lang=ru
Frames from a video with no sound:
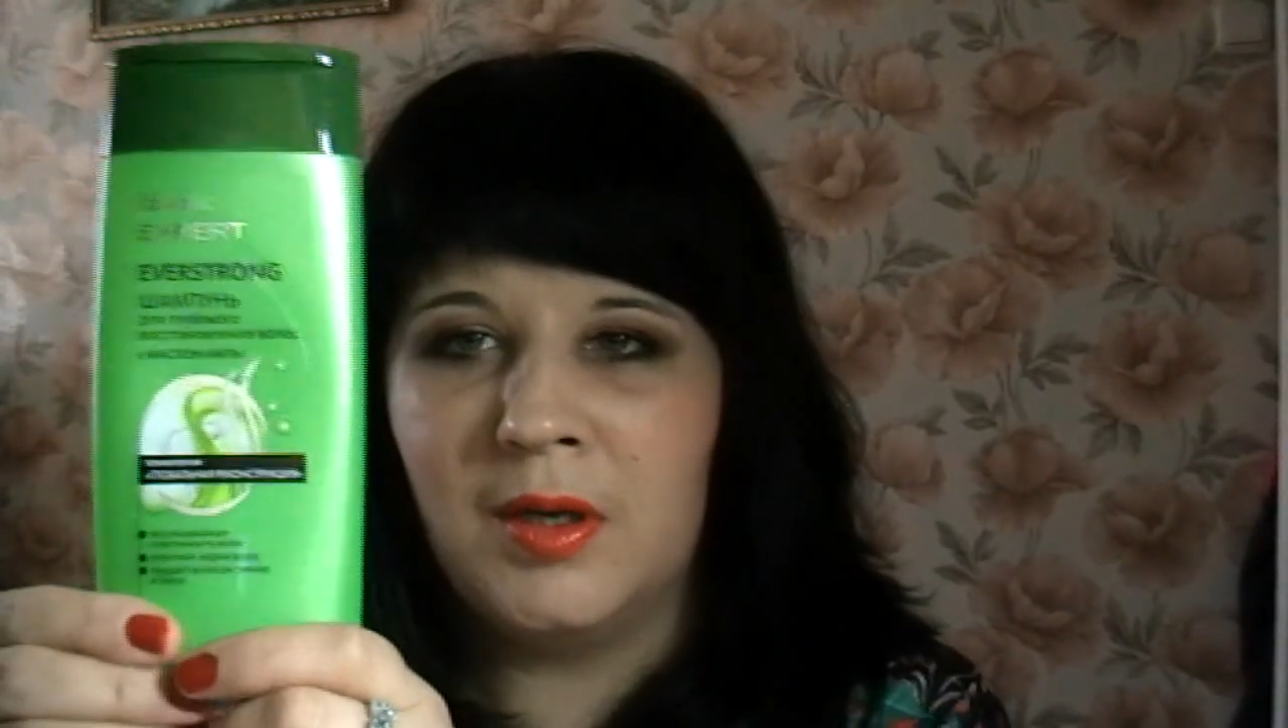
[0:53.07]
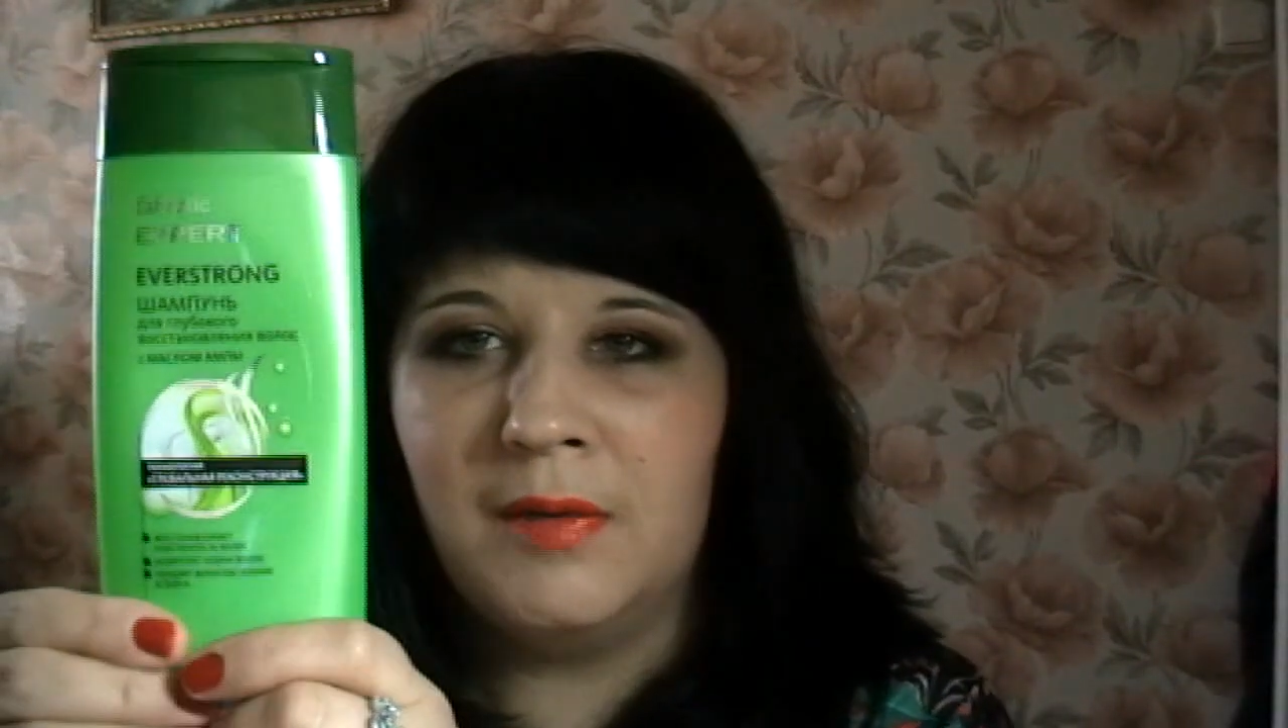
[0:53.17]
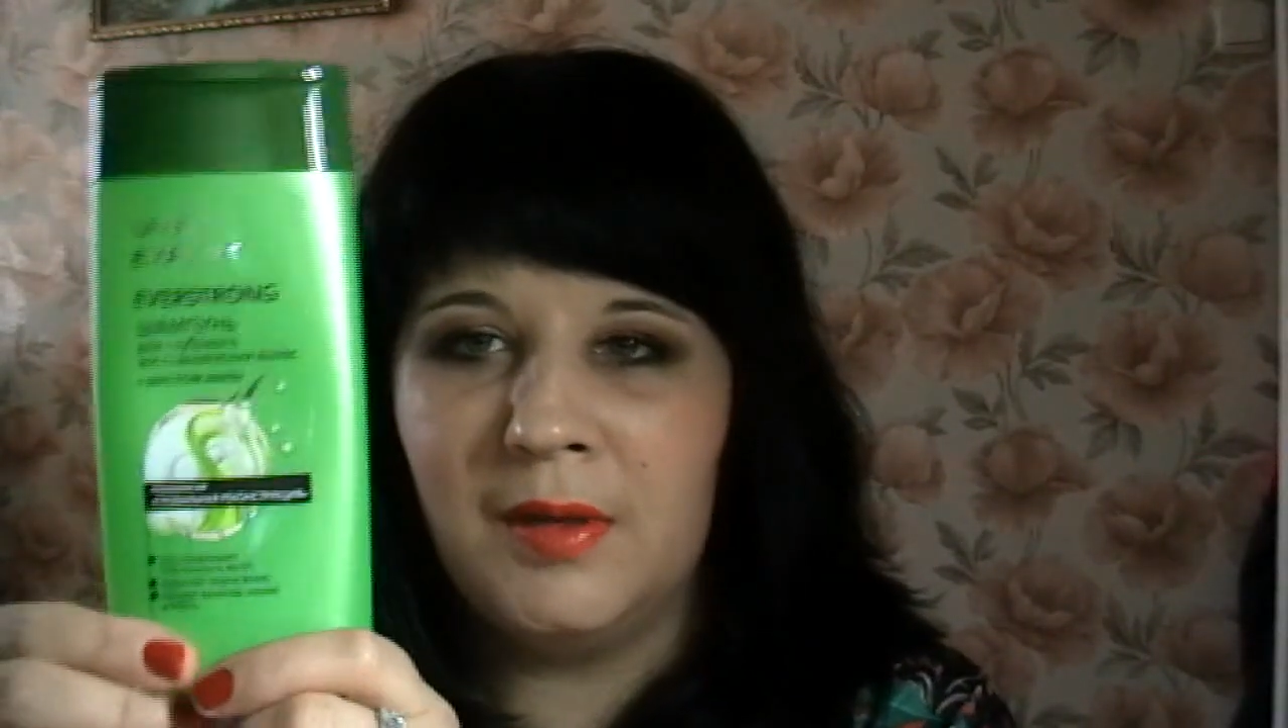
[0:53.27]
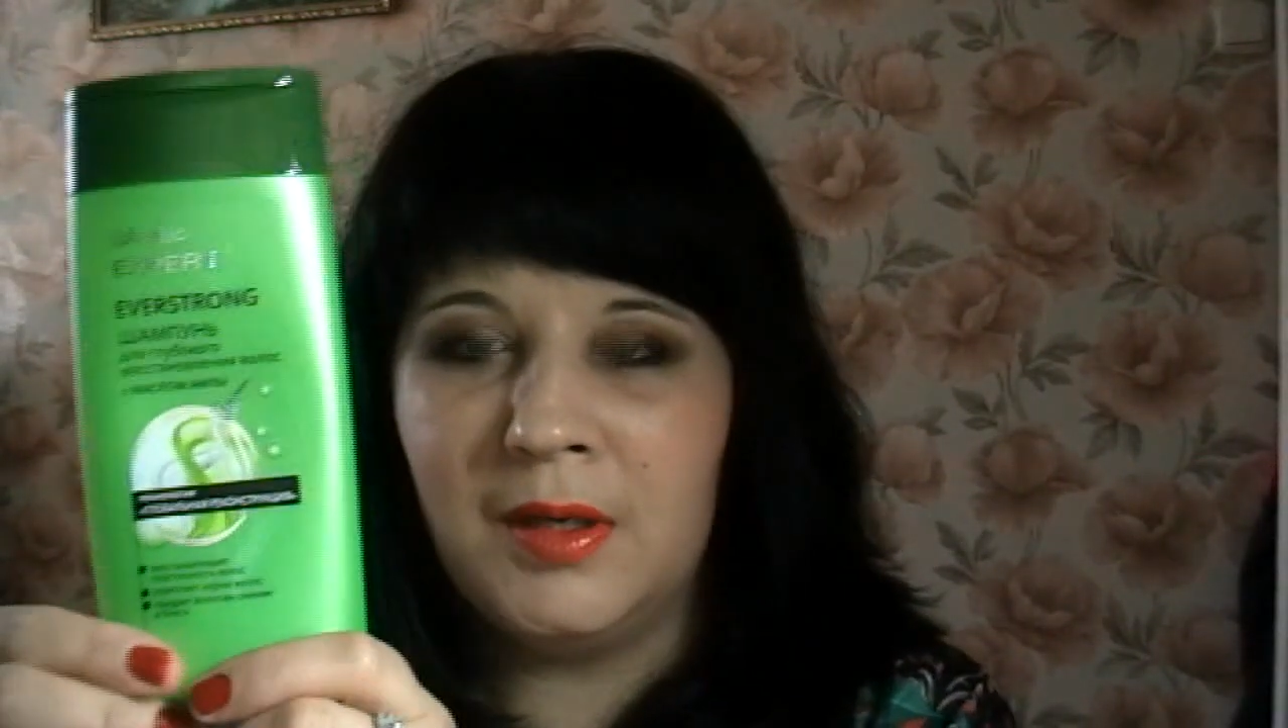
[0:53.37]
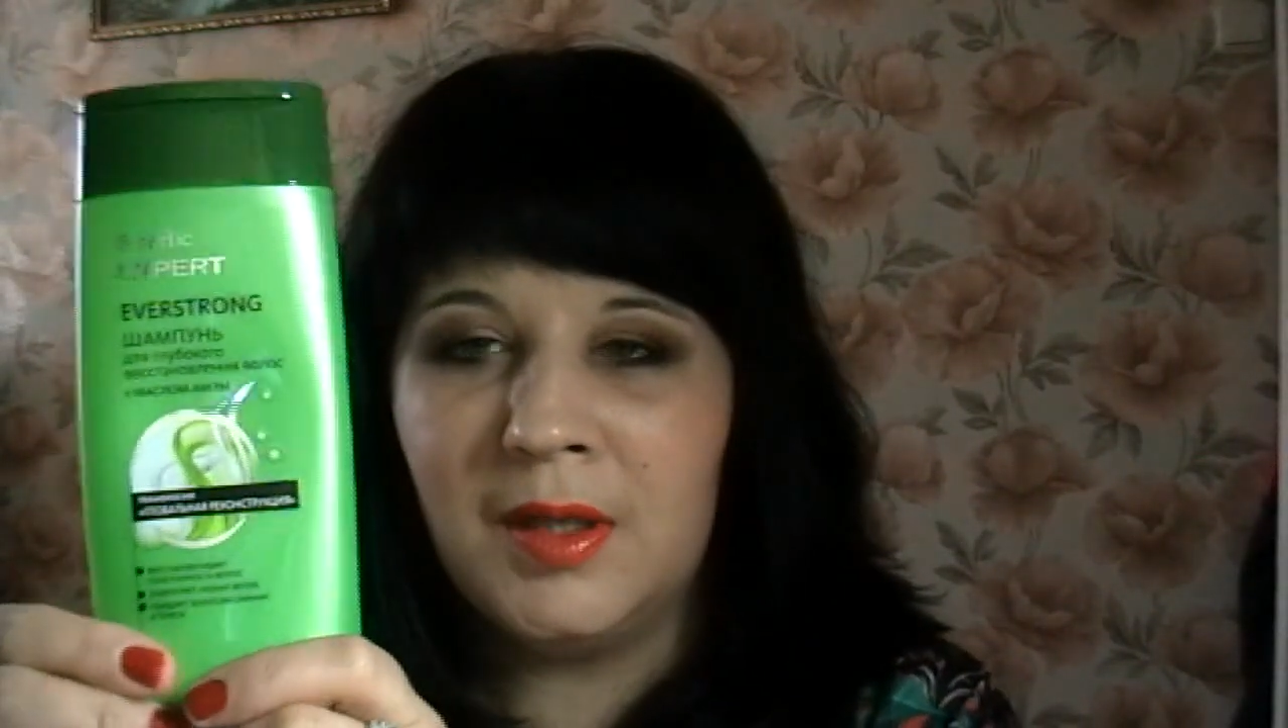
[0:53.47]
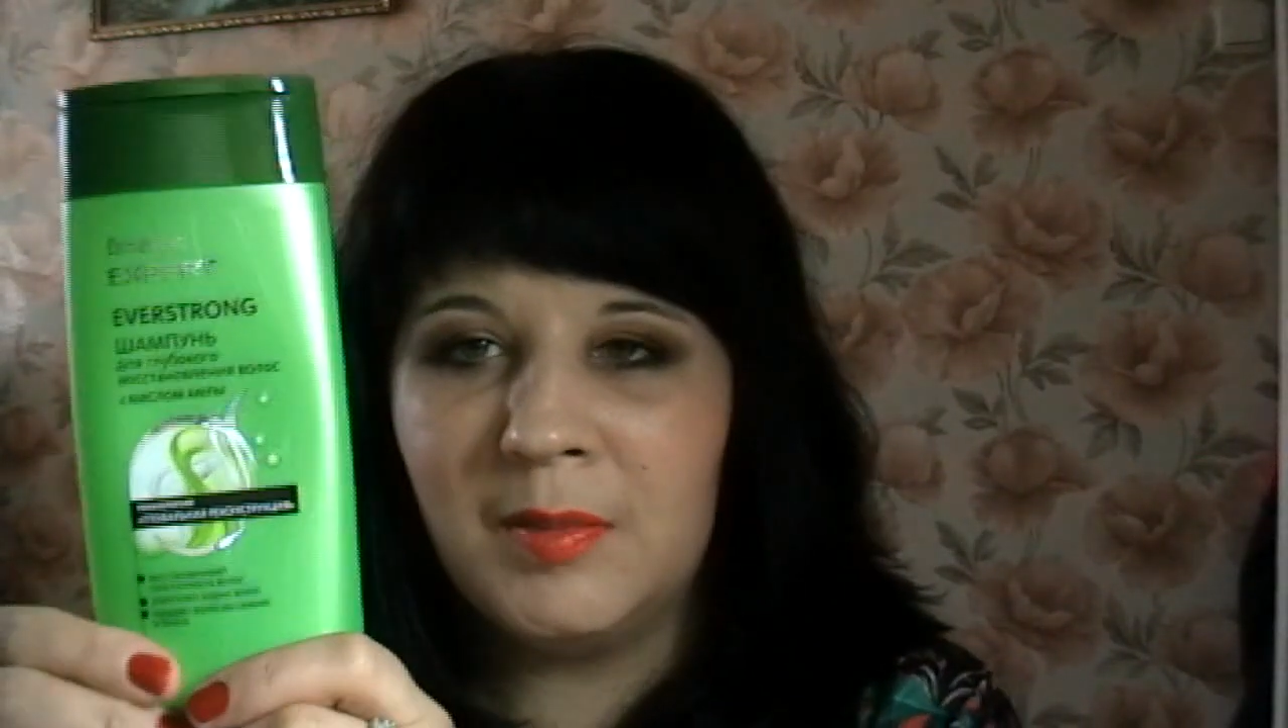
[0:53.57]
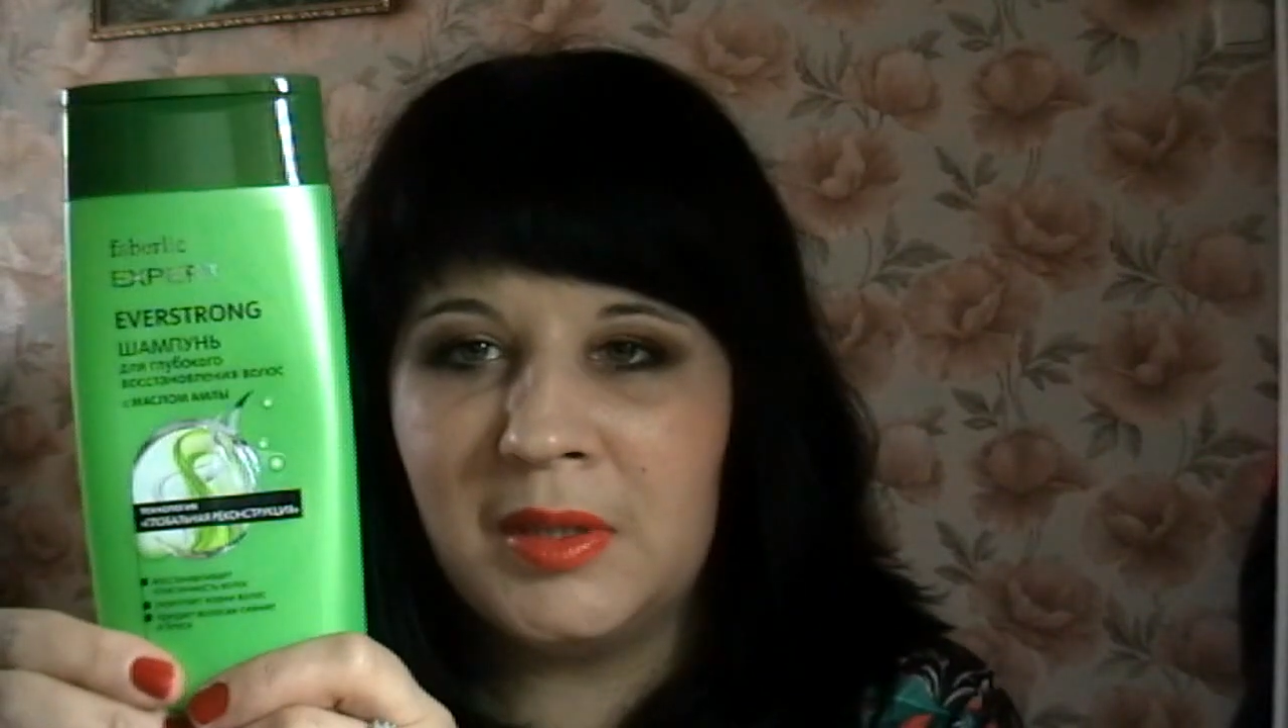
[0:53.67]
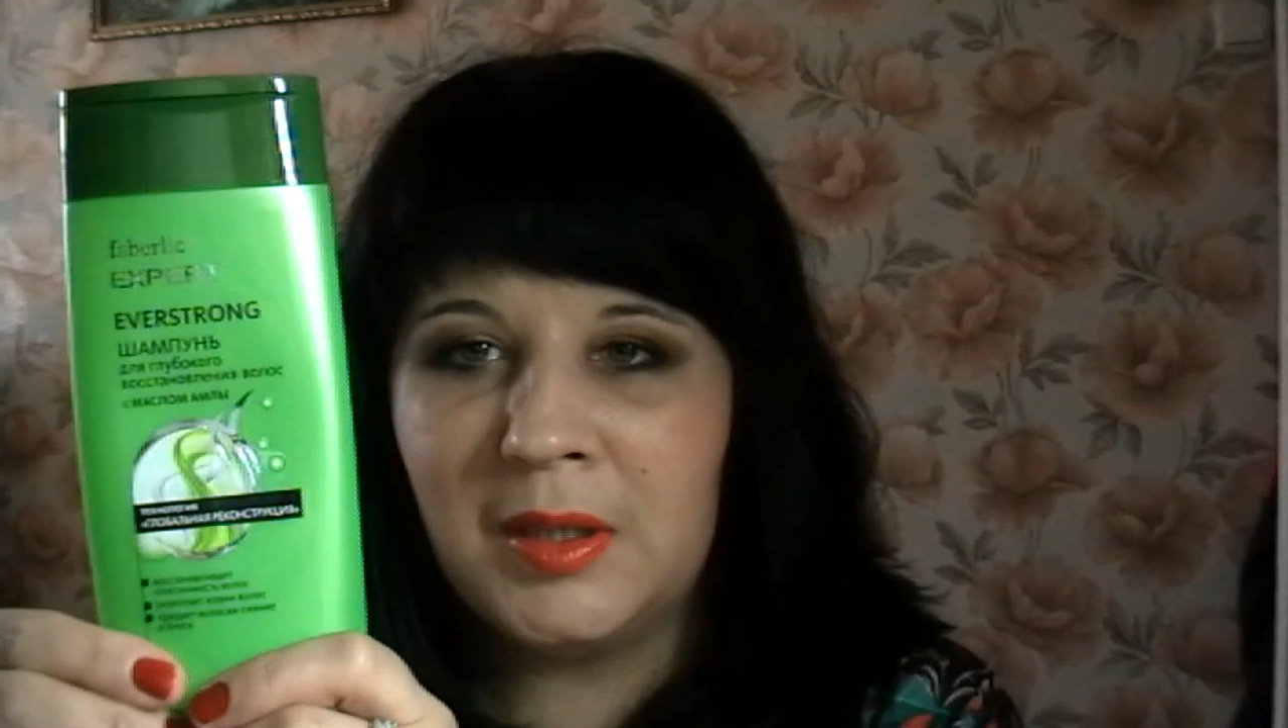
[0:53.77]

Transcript: говорила об